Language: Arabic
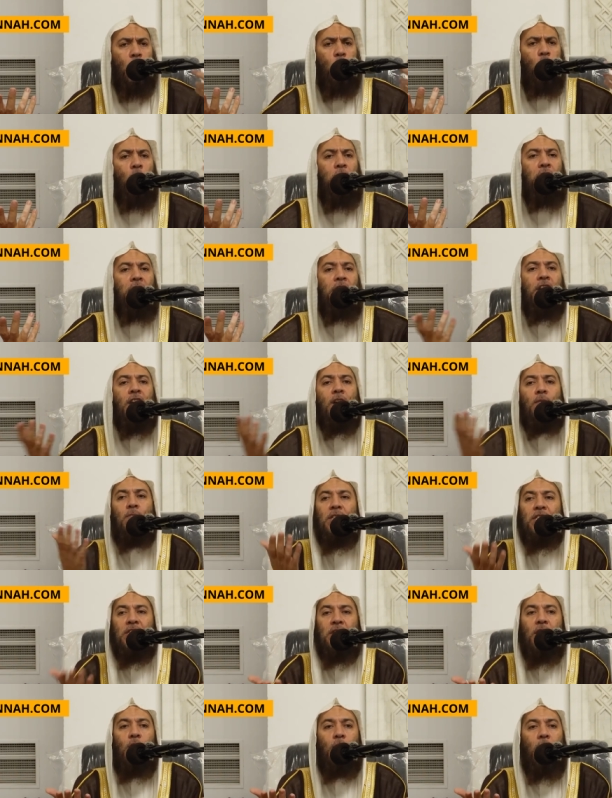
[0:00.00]
والنقمه
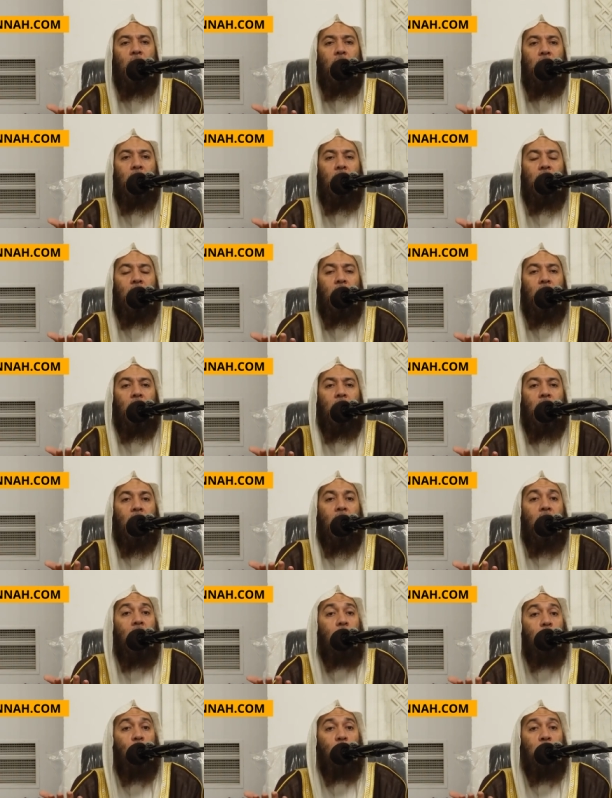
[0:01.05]
سواء
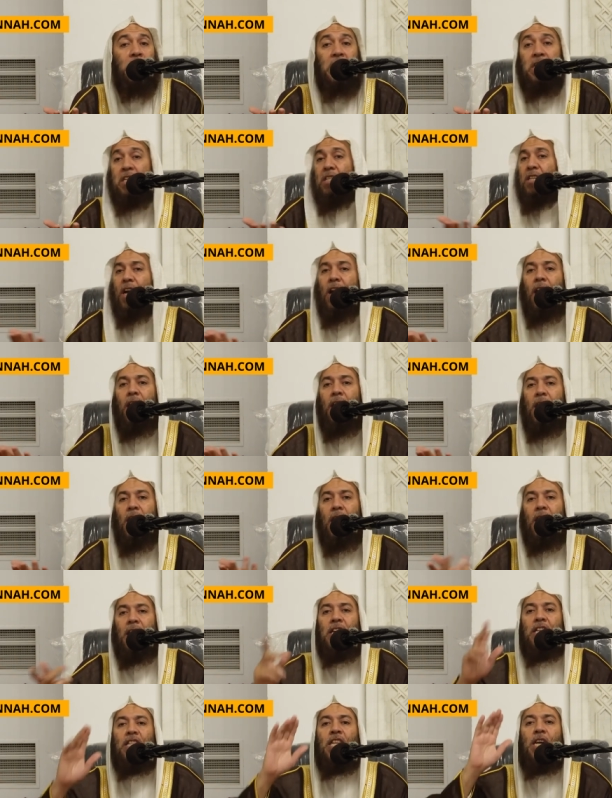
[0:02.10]
قلبه ميت قال لا
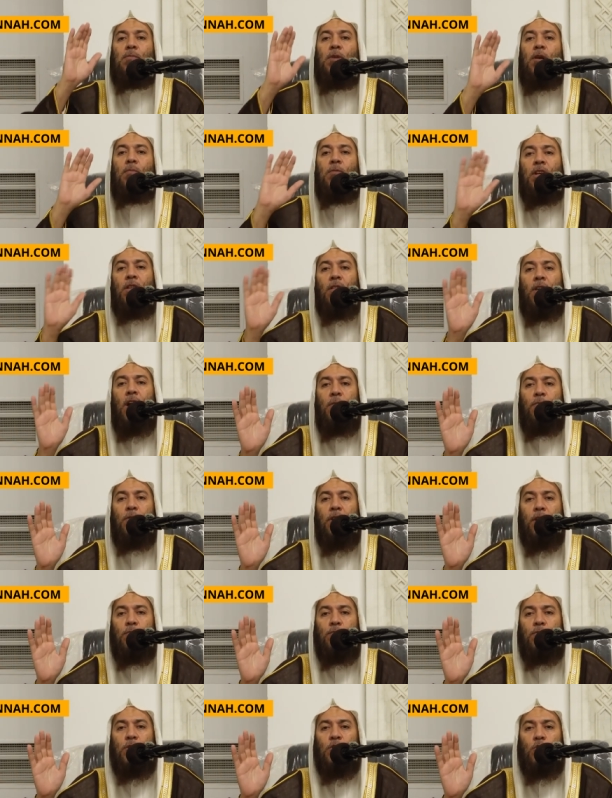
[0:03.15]
لتمام رضاه
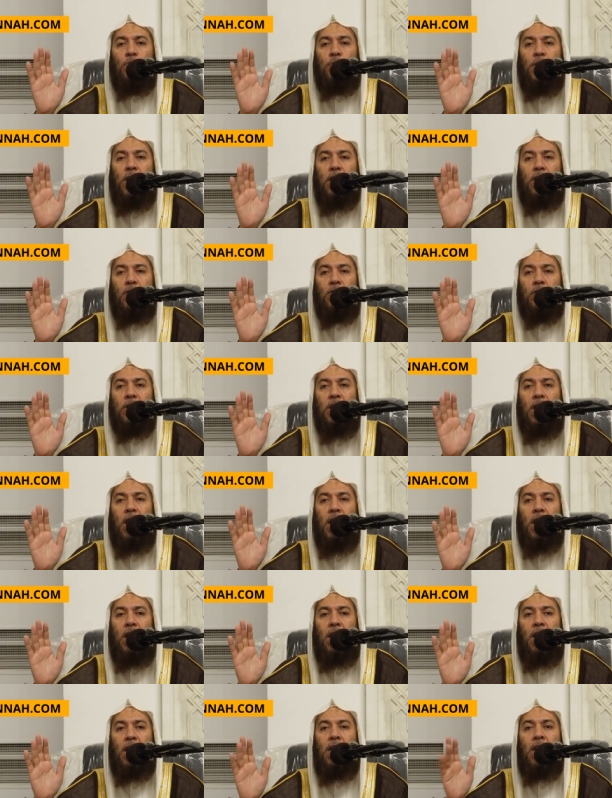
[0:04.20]
بربي سبحانه
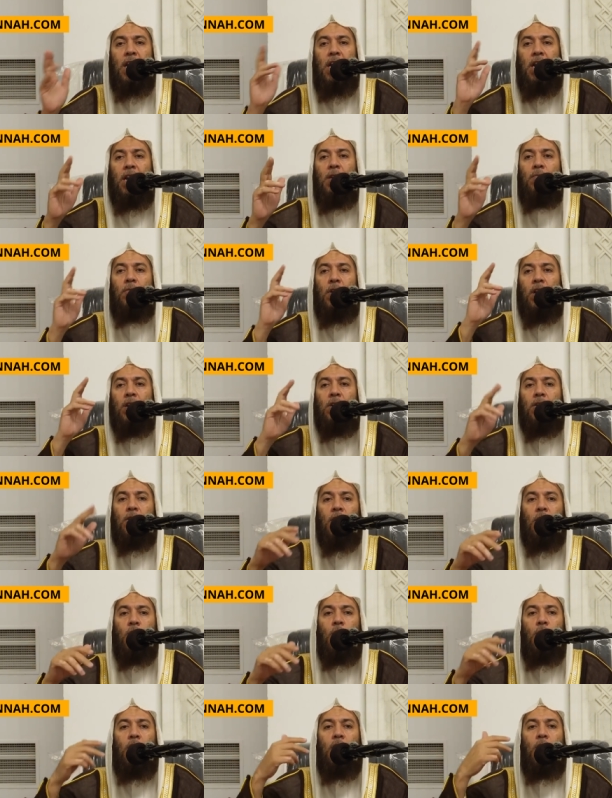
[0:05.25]
وتعالى يعلم أن
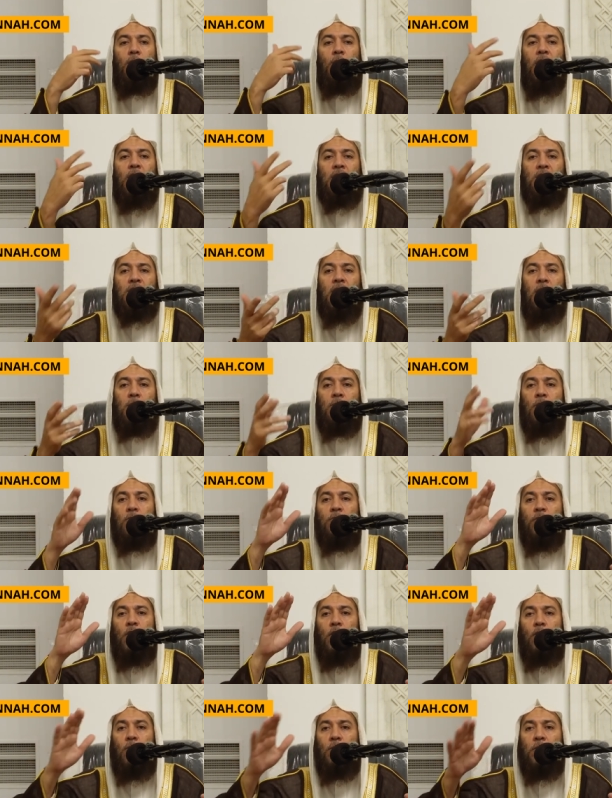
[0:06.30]
كل ما أصابه
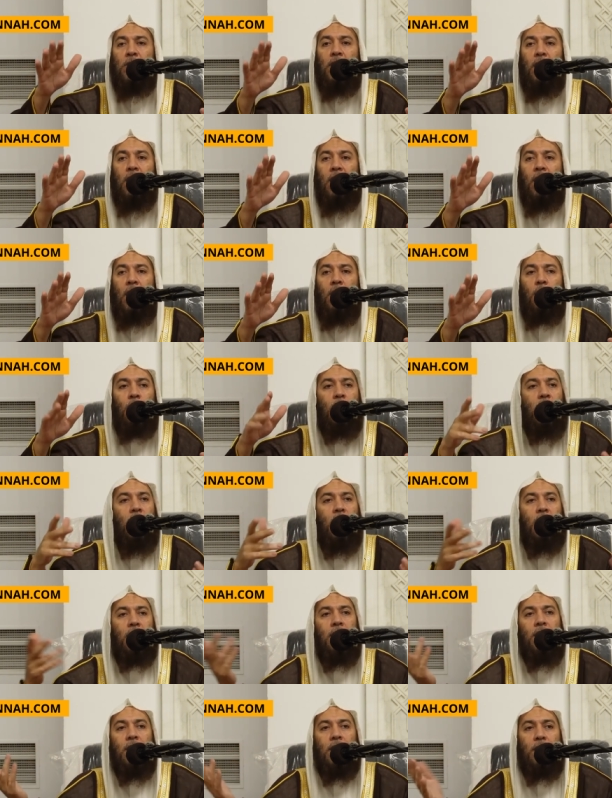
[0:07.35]
فهو من الله
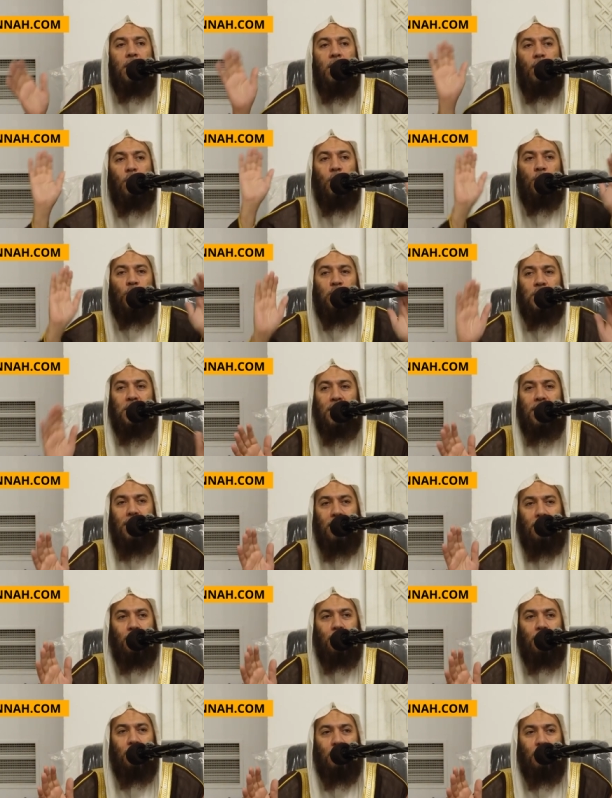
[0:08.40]
ولهذا يرضى ويسلم